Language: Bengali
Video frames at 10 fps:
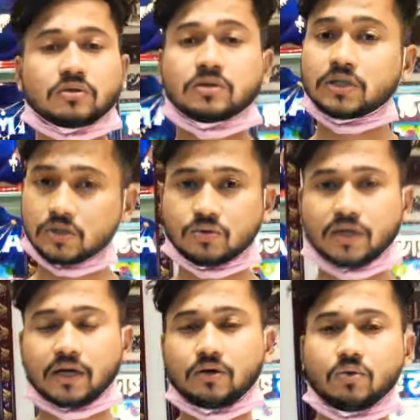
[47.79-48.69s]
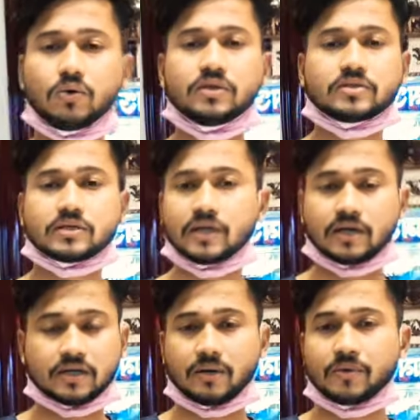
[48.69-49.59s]
তেষট্টি টাকা ওই
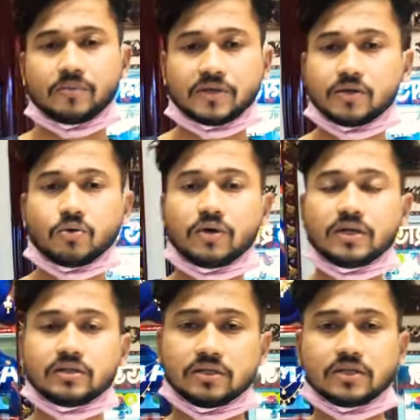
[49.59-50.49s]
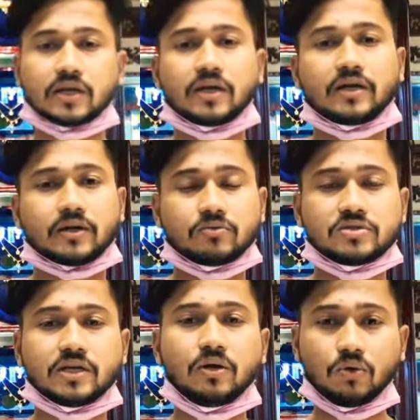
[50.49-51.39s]
ক্যারেটটা আমরা বিক্রি করি না তিনটা ক্যারেট এখন
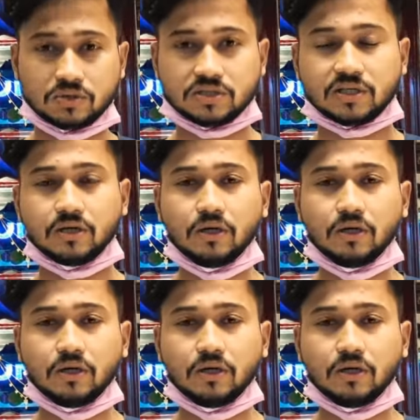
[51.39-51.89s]
সেল হচ্ছে